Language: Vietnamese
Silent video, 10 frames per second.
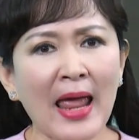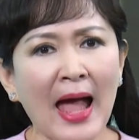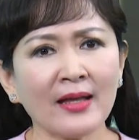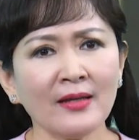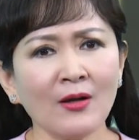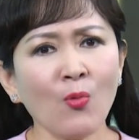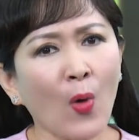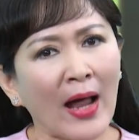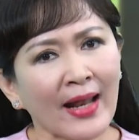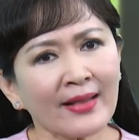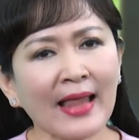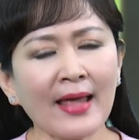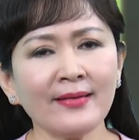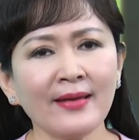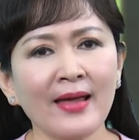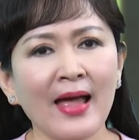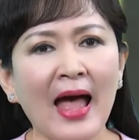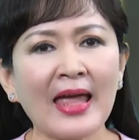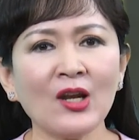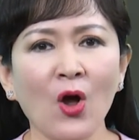cũng để anh không quá lăng tăng
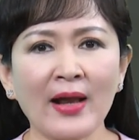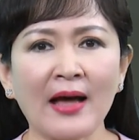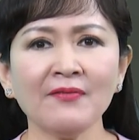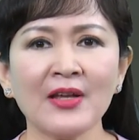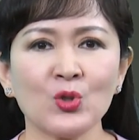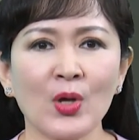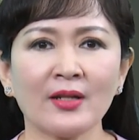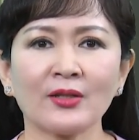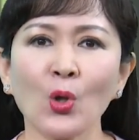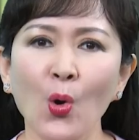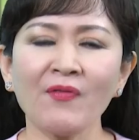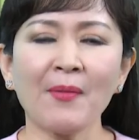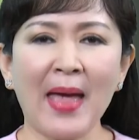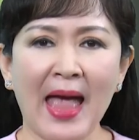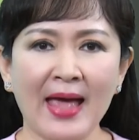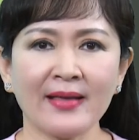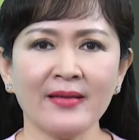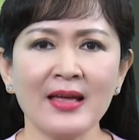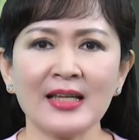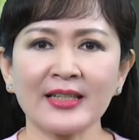hay lo lắng về chuyện tôi và mẹ
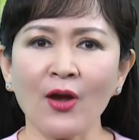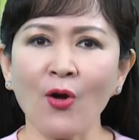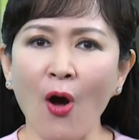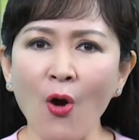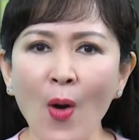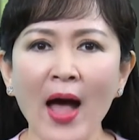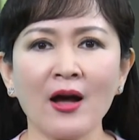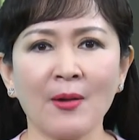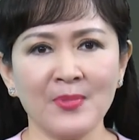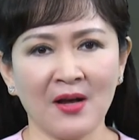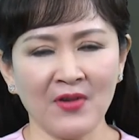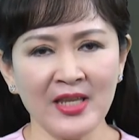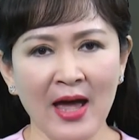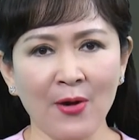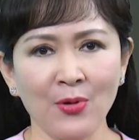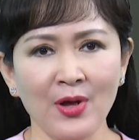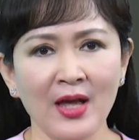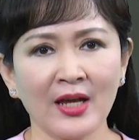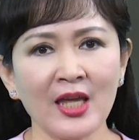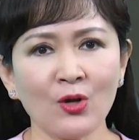anh sẽ khó hòa hợp được với nhau
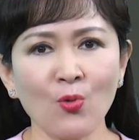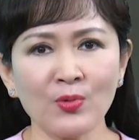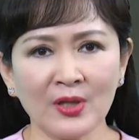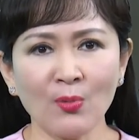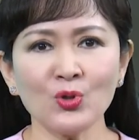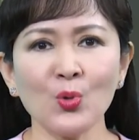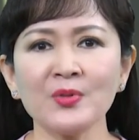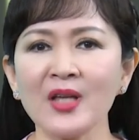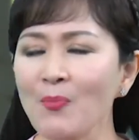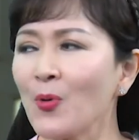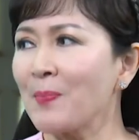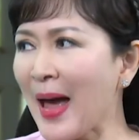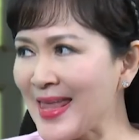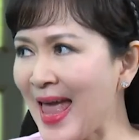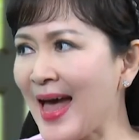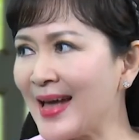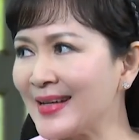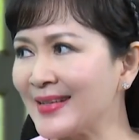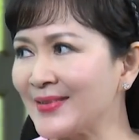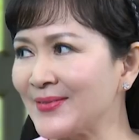khi cùng sống chung dưới một mái nhà.